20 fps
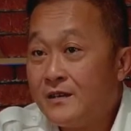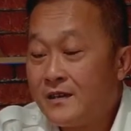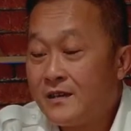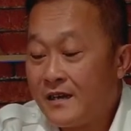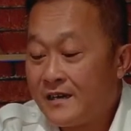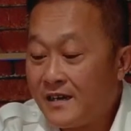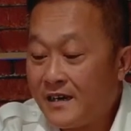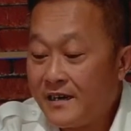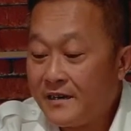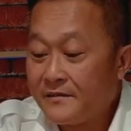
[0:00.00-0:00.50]

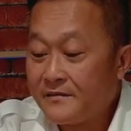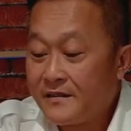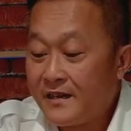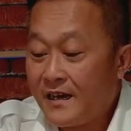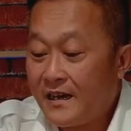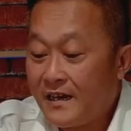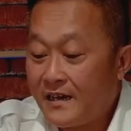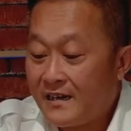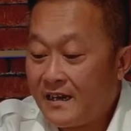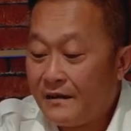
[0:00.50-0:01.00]
karena
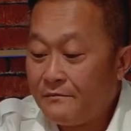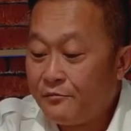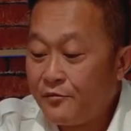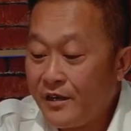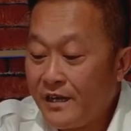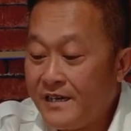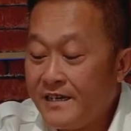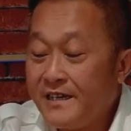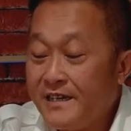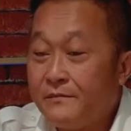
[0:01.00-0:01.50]
lampu
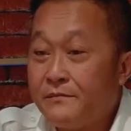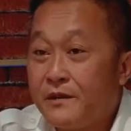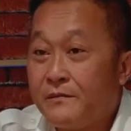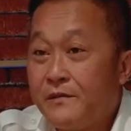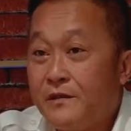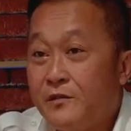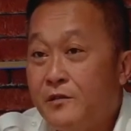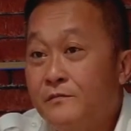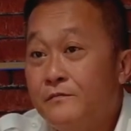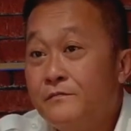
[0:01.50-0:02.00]
LED
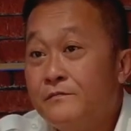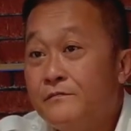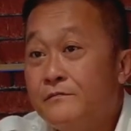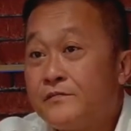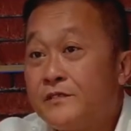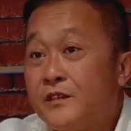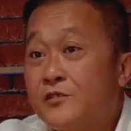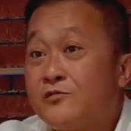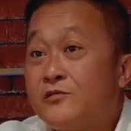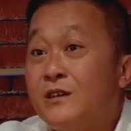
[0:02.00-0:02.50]
premium
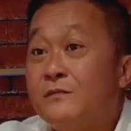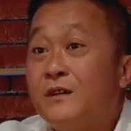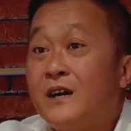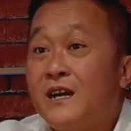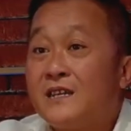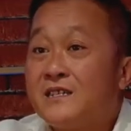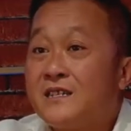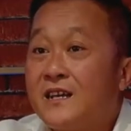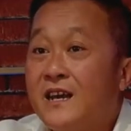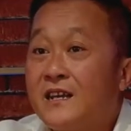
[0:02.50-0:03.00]
tentunya
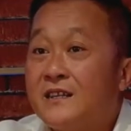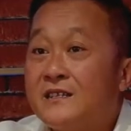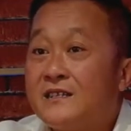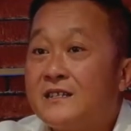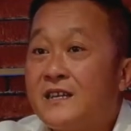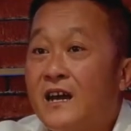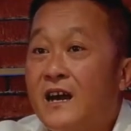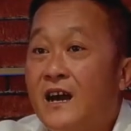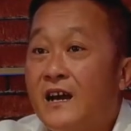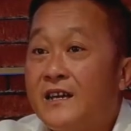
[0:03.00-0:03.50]
menghasilkan
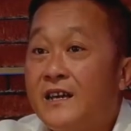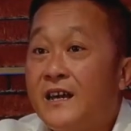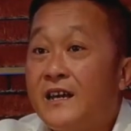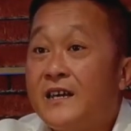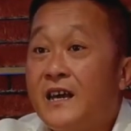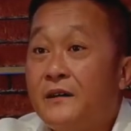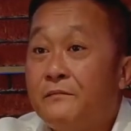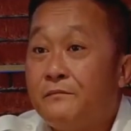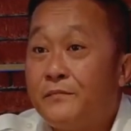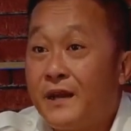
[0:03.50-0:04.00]
cahaya
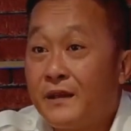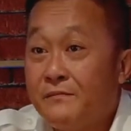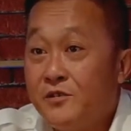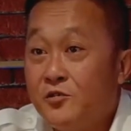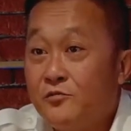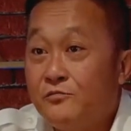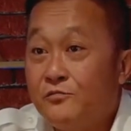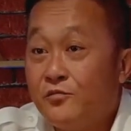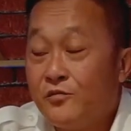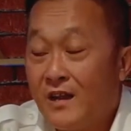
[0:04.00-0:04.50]
yang
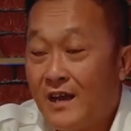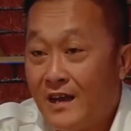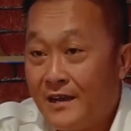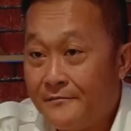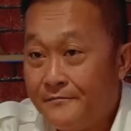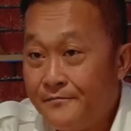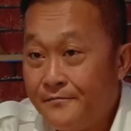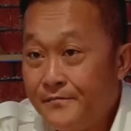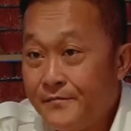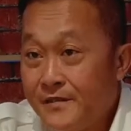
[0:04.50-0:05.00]
premium pula.
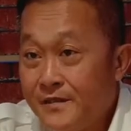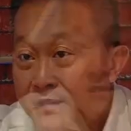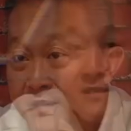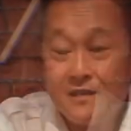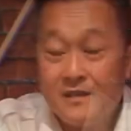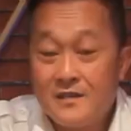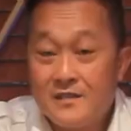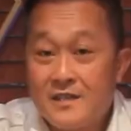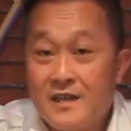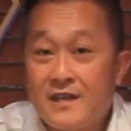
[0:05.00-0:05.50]

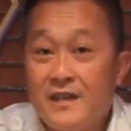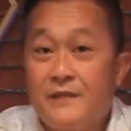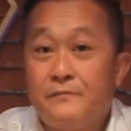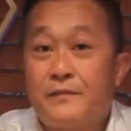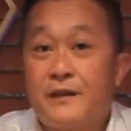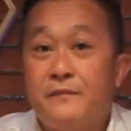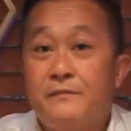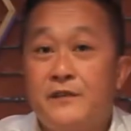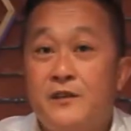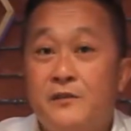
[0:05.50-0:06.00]
Cahaya yang
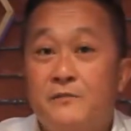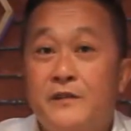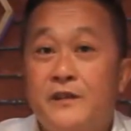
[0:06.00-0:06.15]
premium